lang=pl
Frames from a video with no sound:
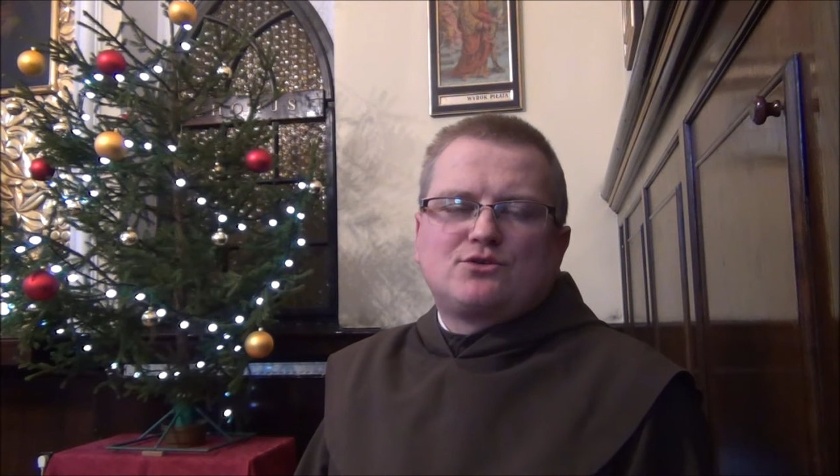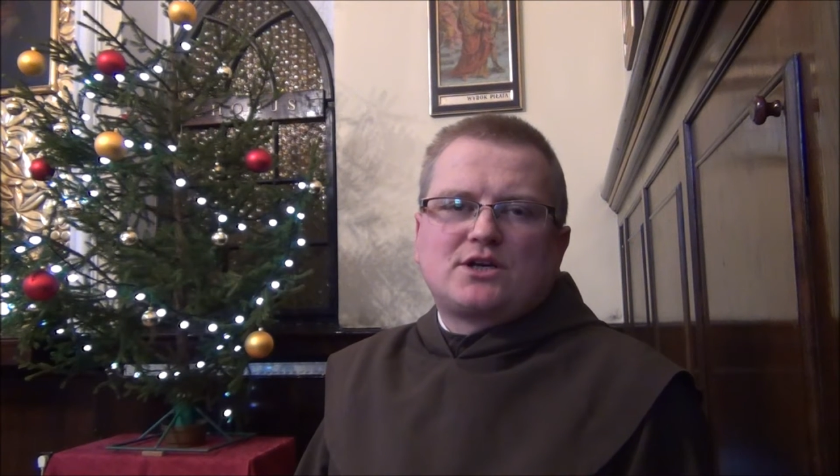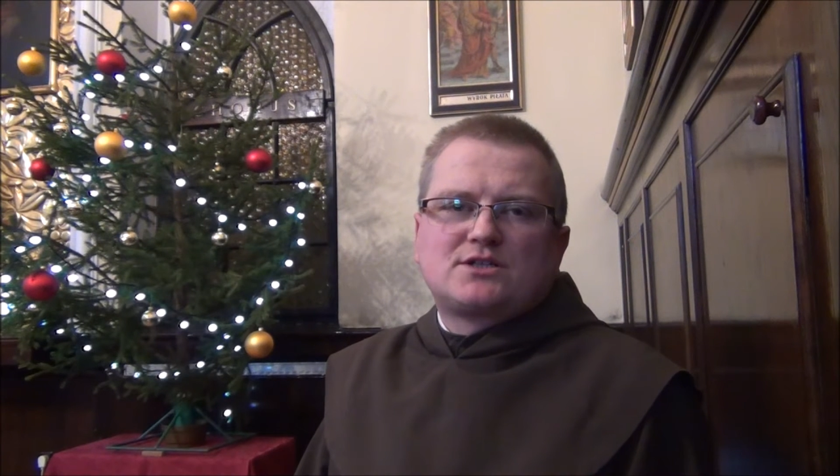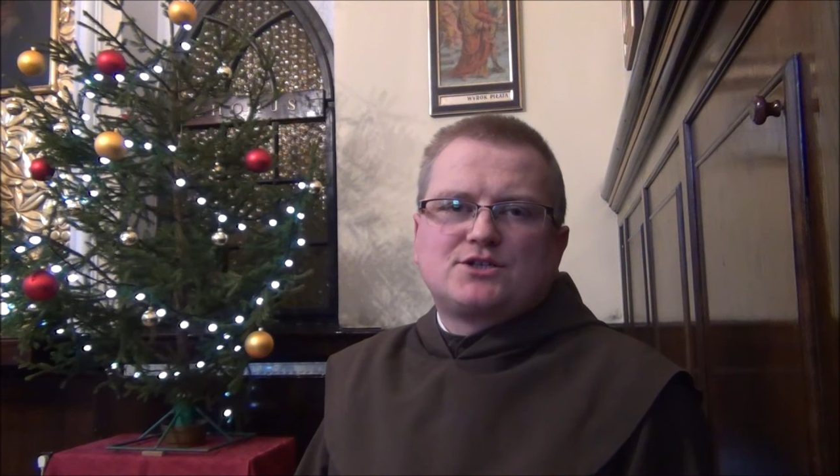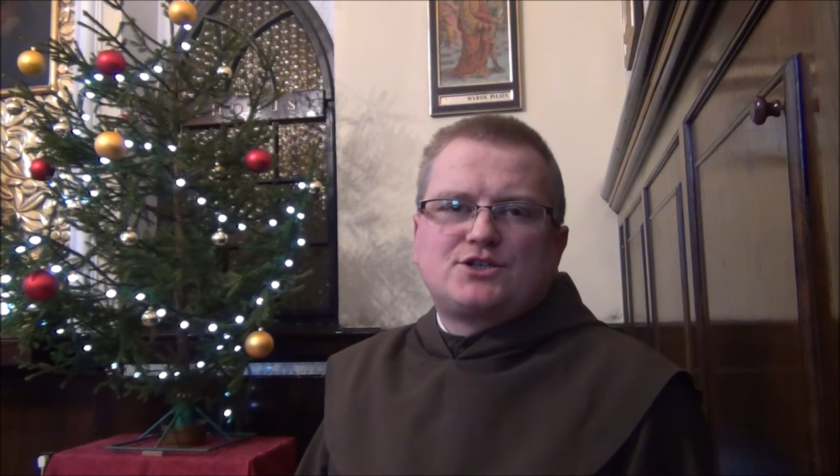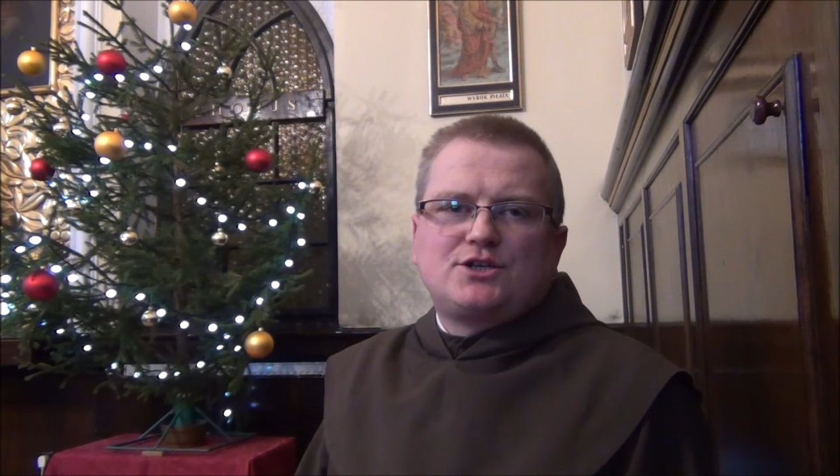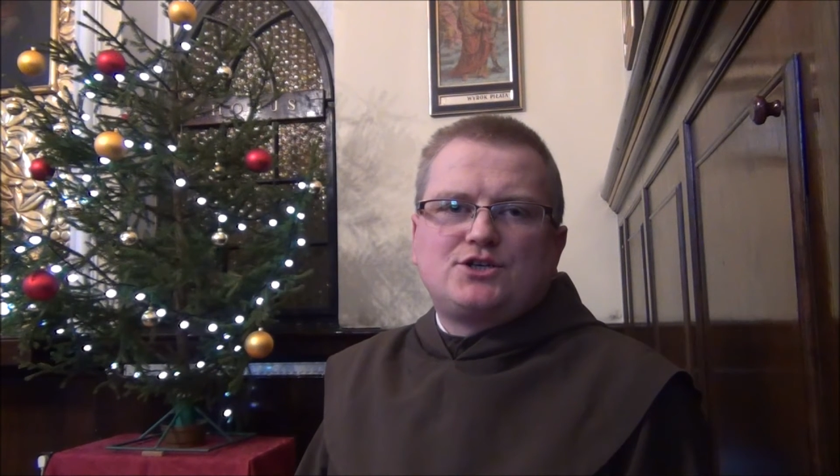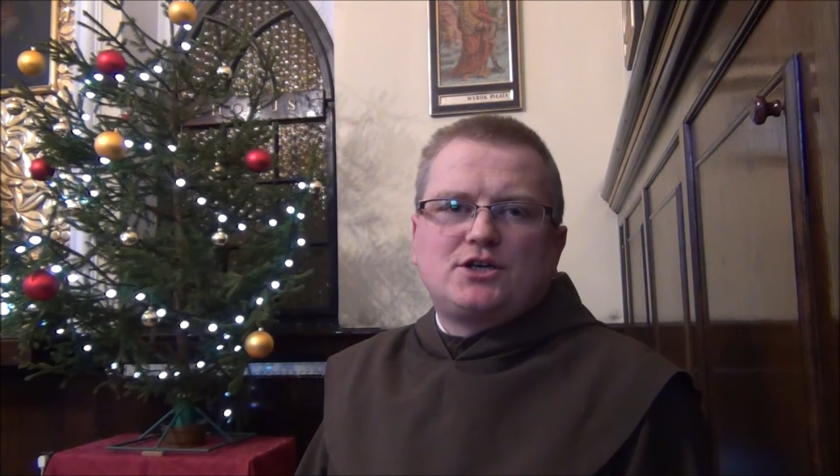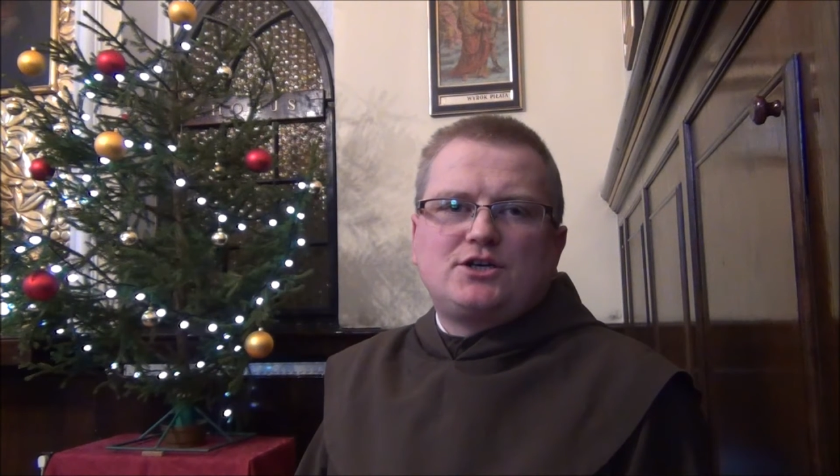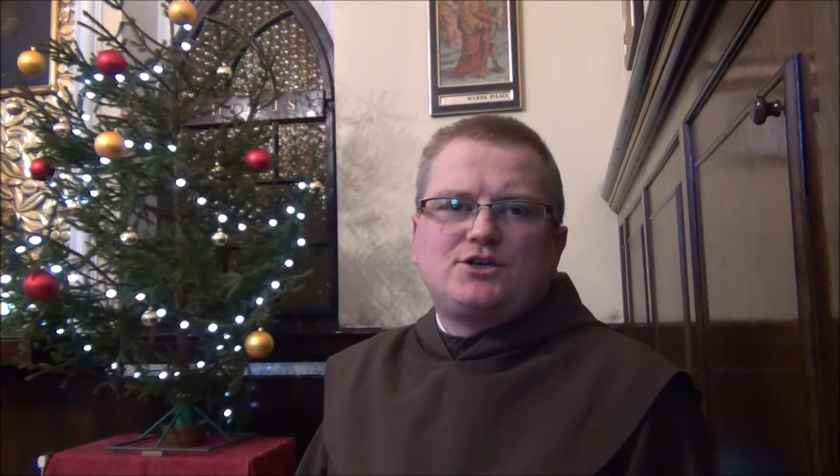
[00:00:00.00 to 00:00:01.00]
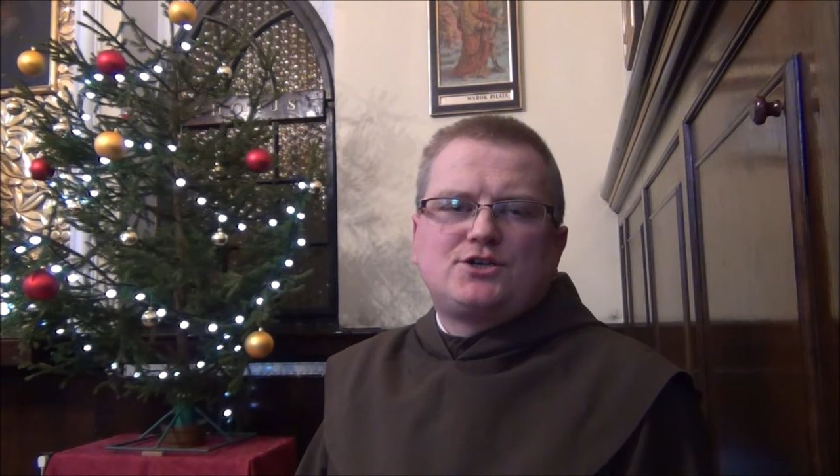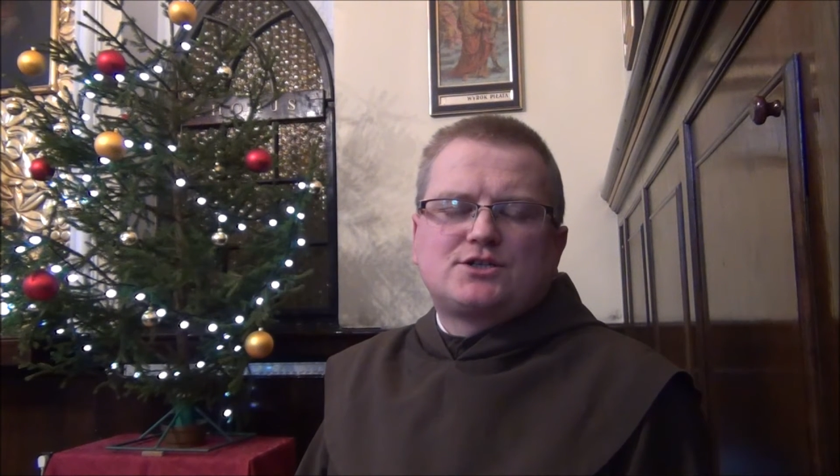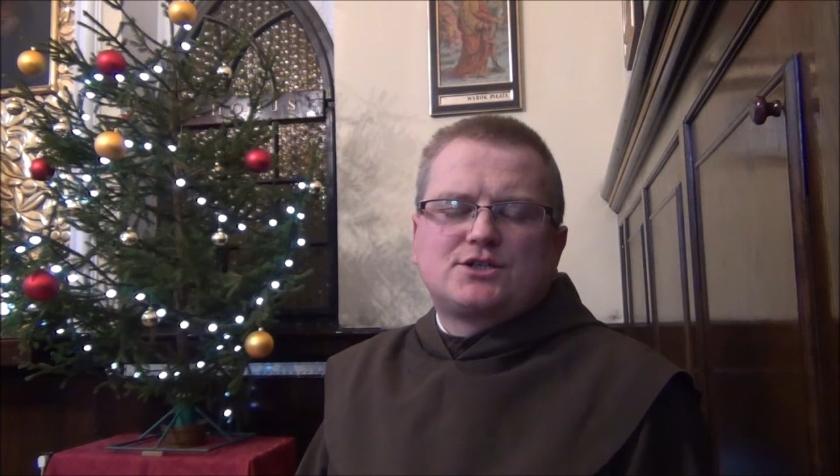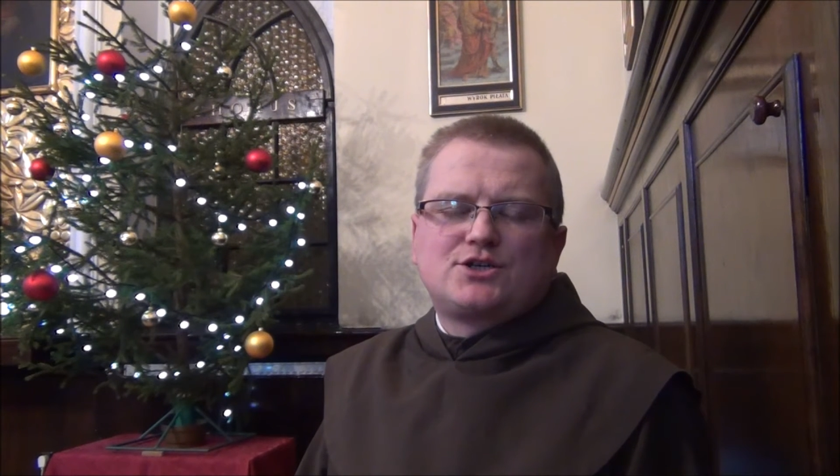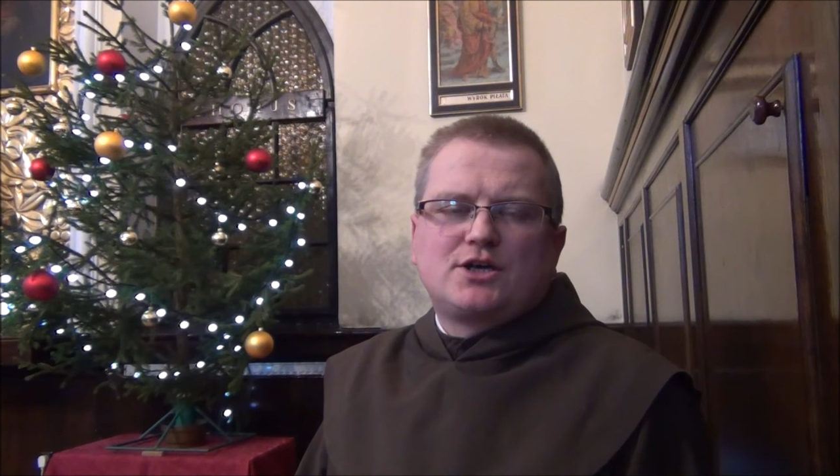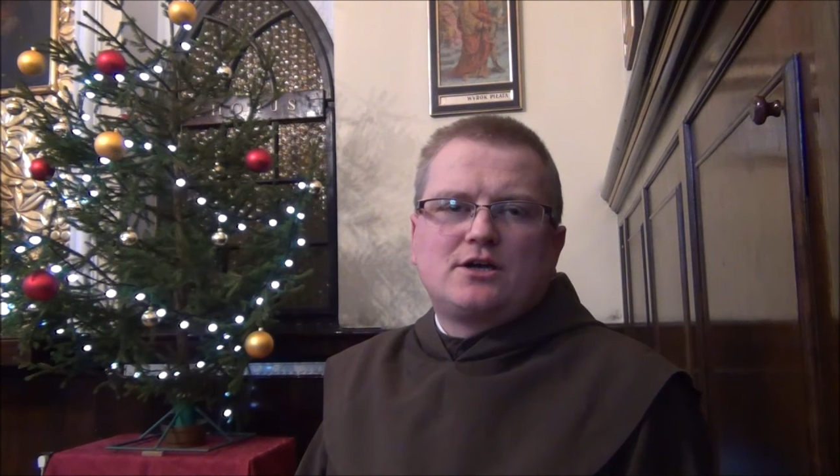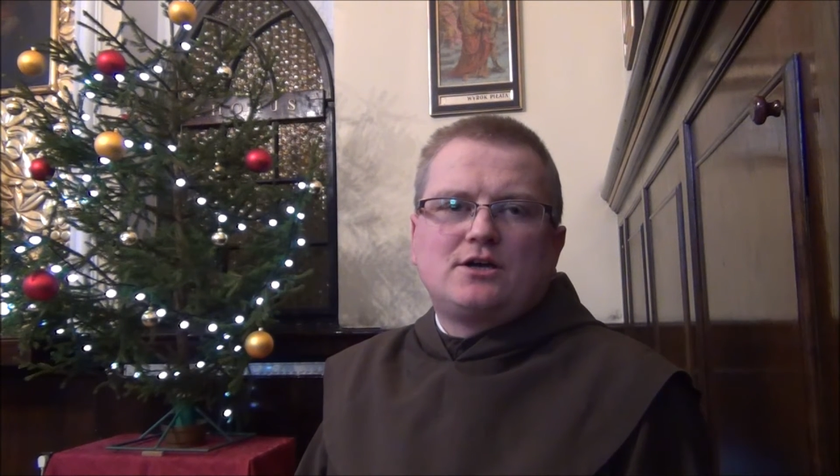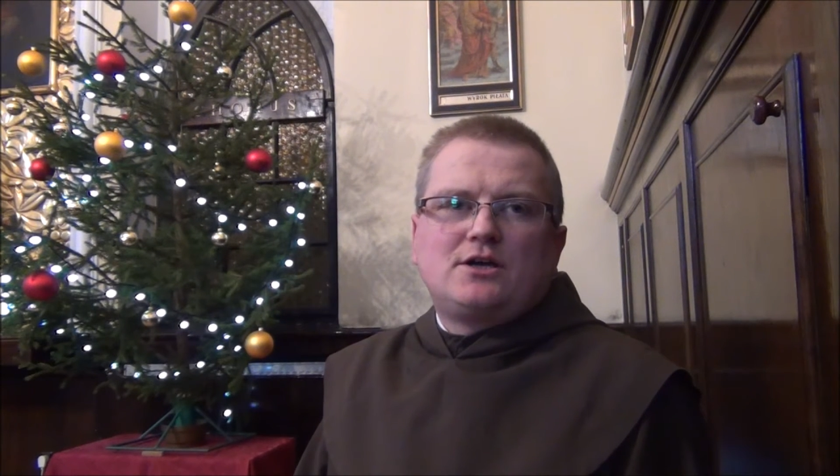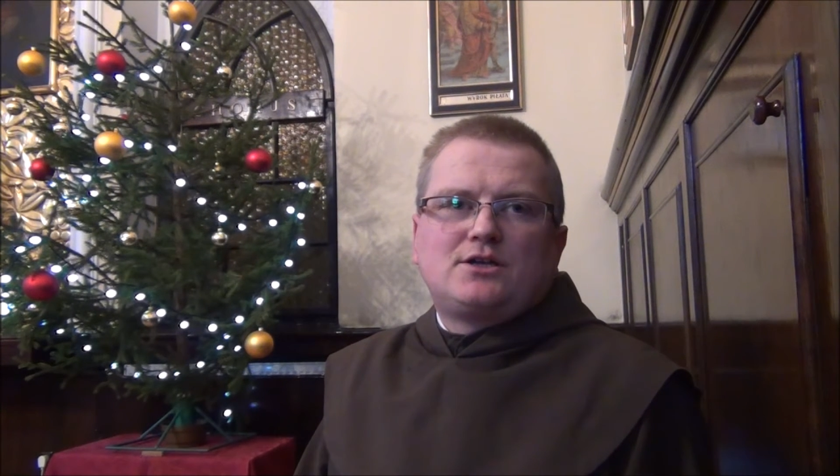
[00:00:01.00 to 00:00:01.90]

Ona chce się dzielić, chce się